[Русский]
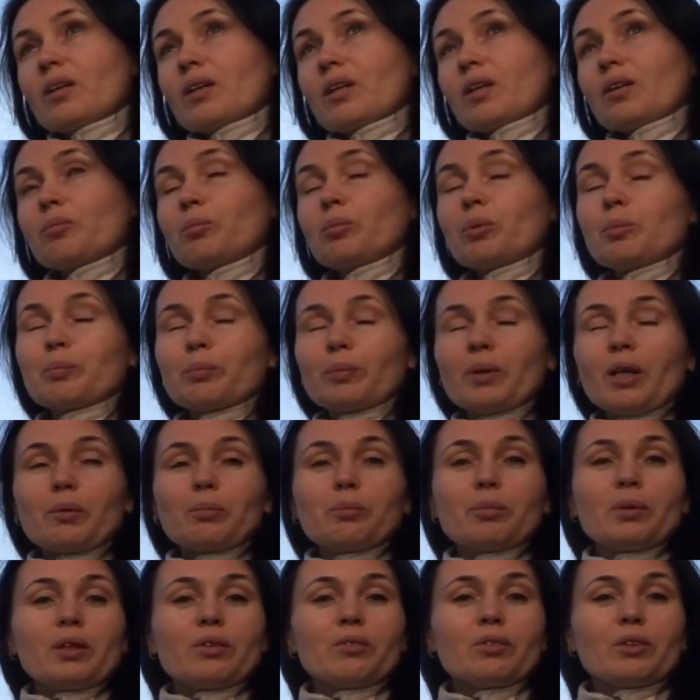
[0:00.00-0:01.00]
как, бы, как
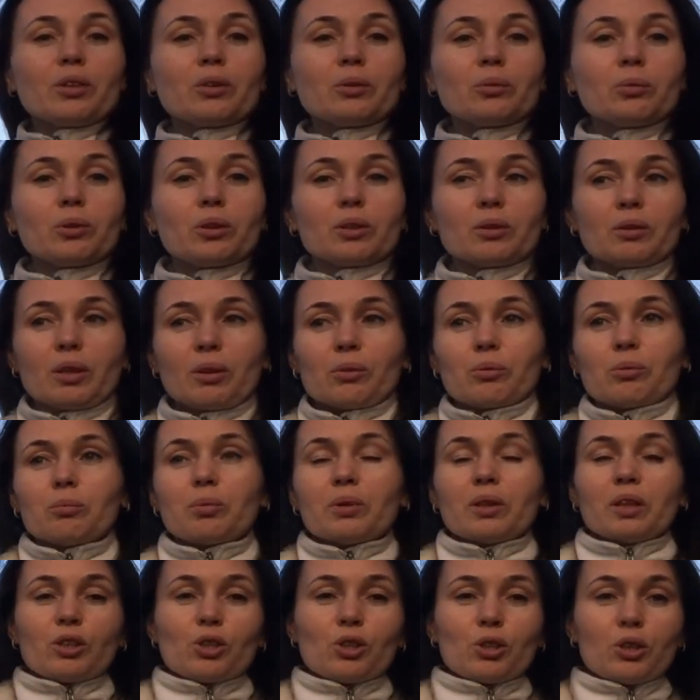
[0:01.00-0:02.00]
перевернулось. Такое
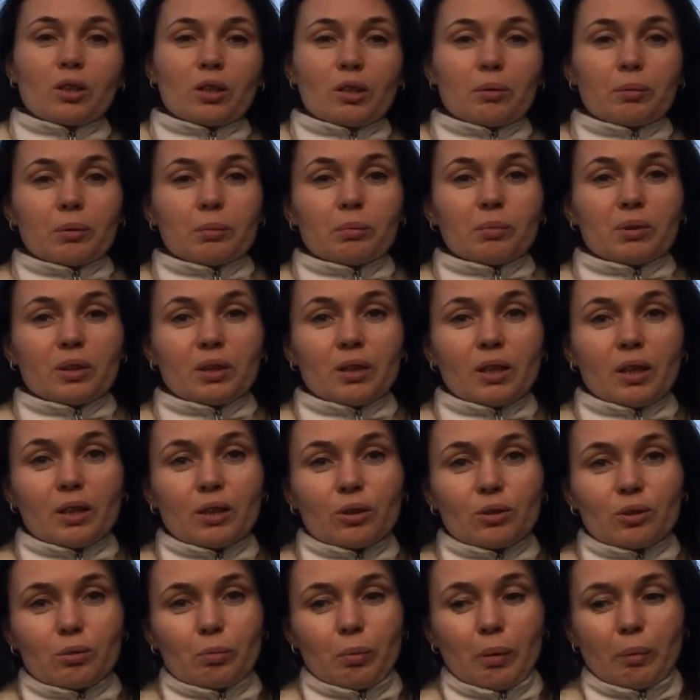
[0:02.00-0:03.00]
было ощущение, как будто мы за
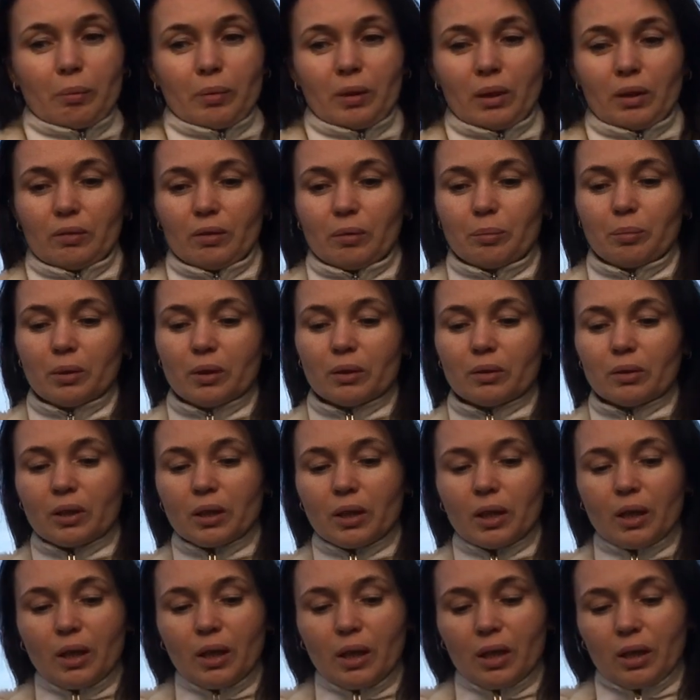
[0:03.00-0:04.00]
границу попали.
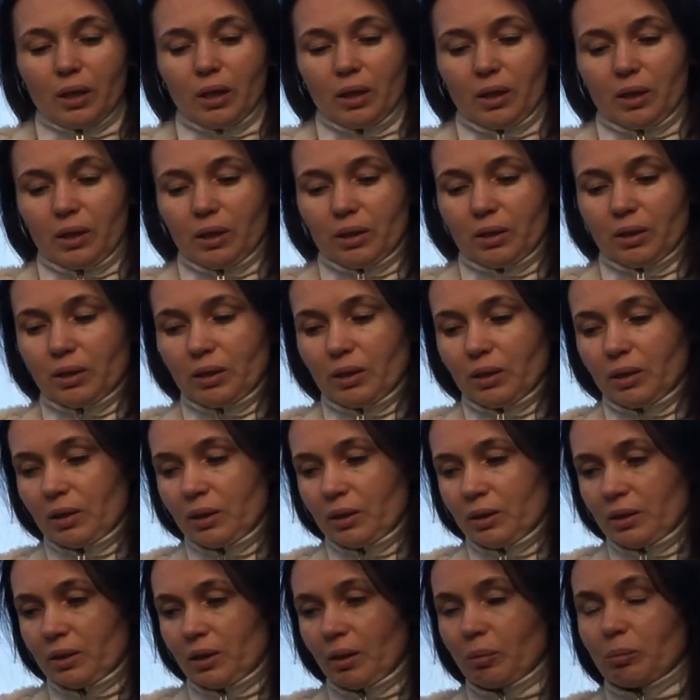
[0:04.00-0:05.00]
Во-первых,
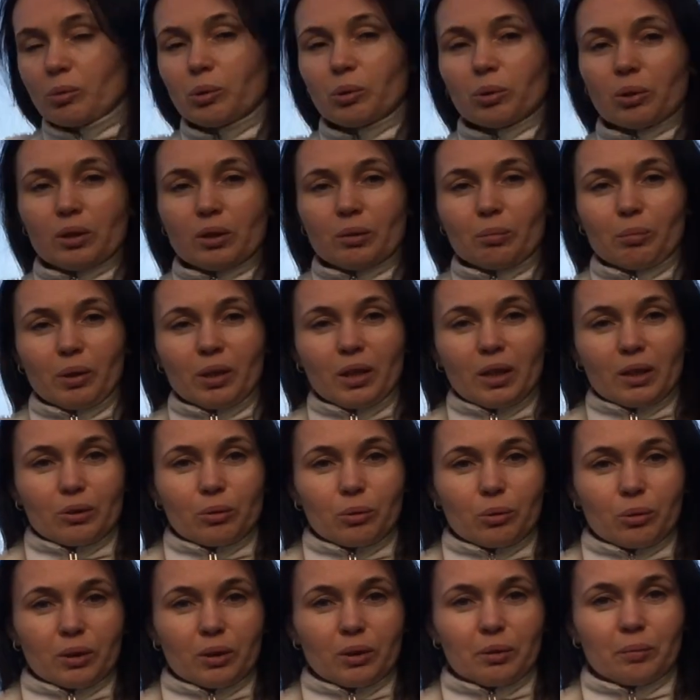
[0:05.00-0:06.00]
э, сам город
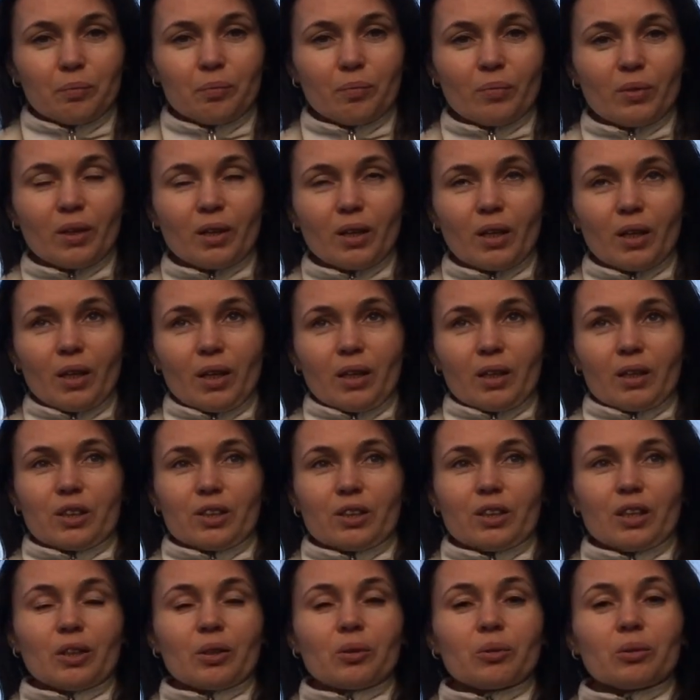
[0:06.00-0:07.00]
молодой,
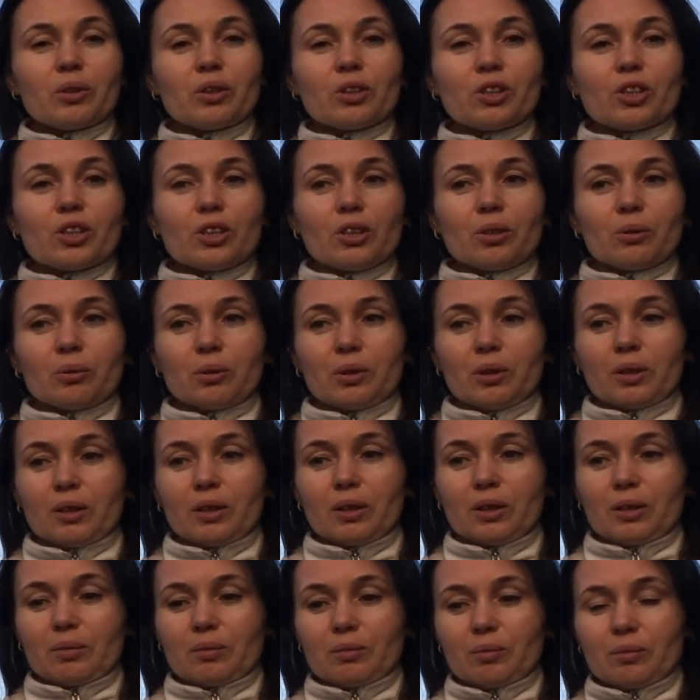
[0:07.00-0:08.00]
дороги
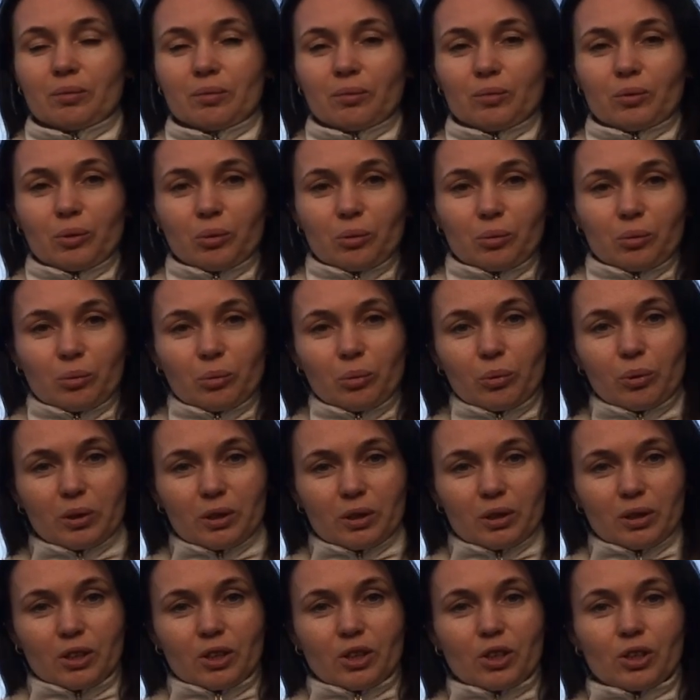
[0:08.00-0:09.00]
широкие,
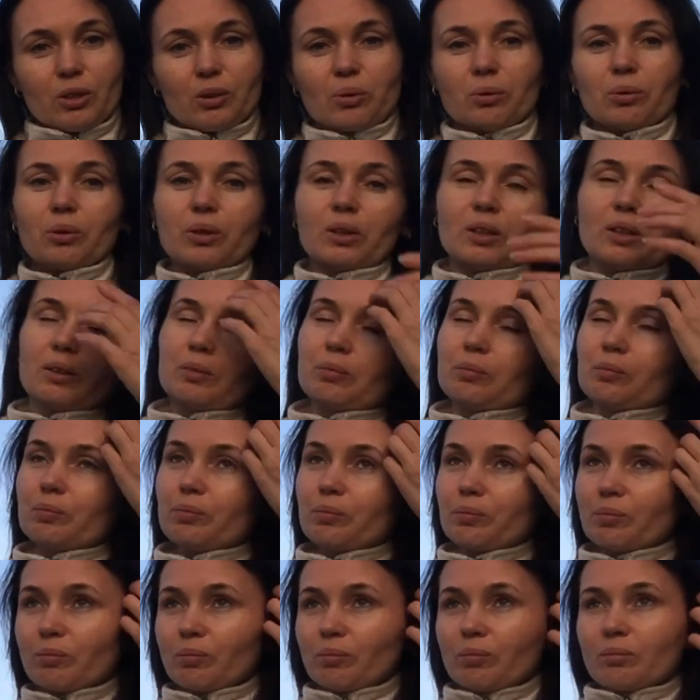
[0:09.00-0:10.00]
улицы широкие,
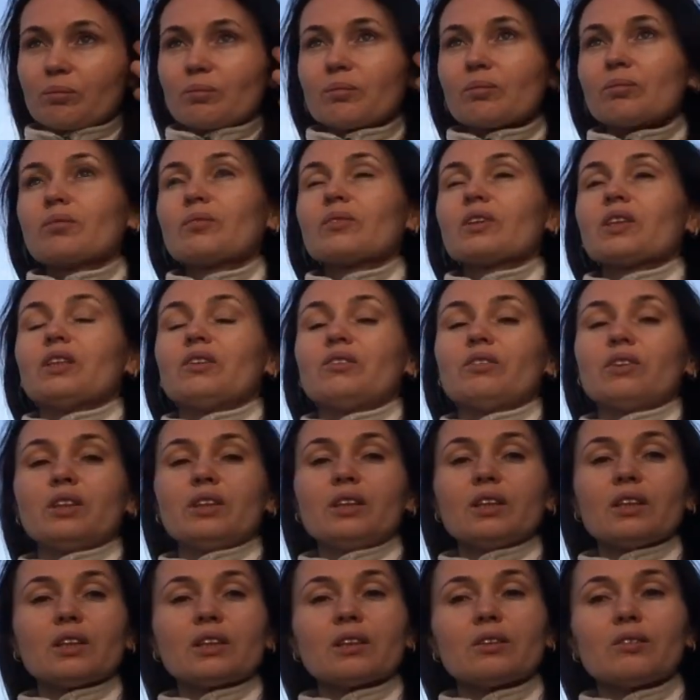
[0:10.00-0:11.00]

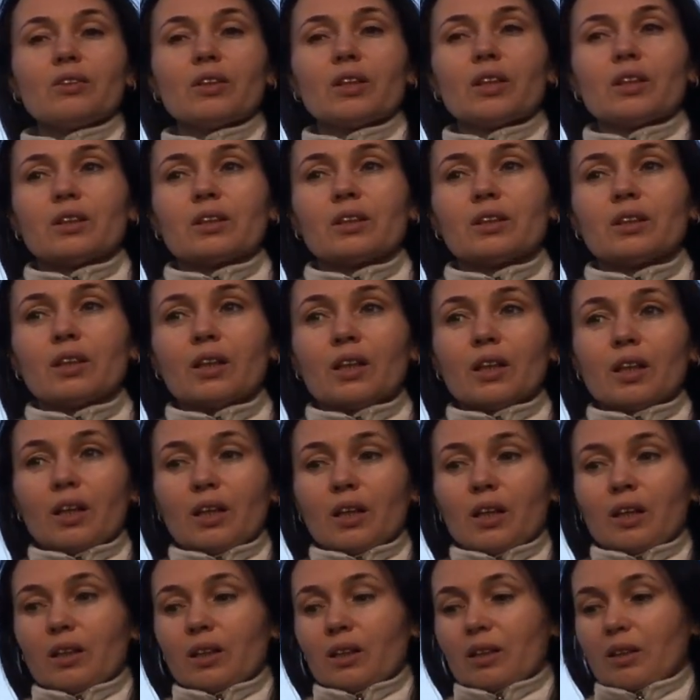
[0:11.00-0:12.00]
везде свет.
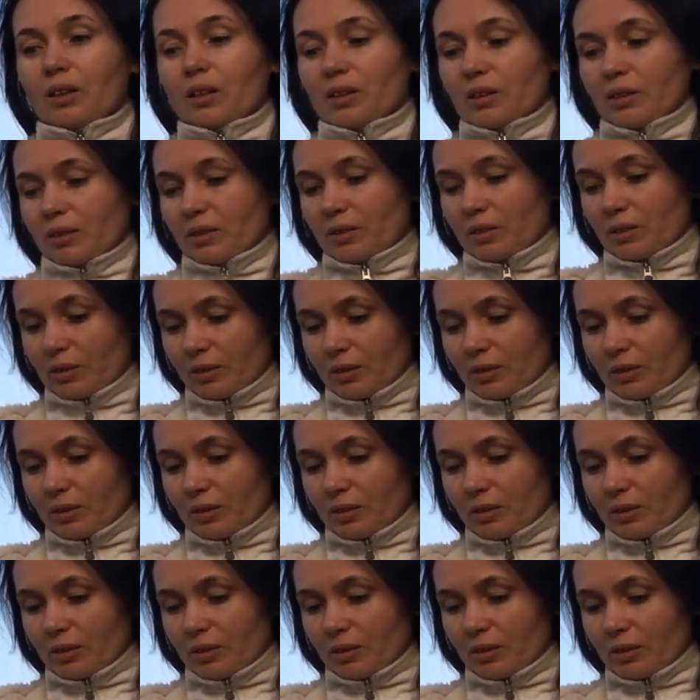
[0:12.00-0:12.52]
А,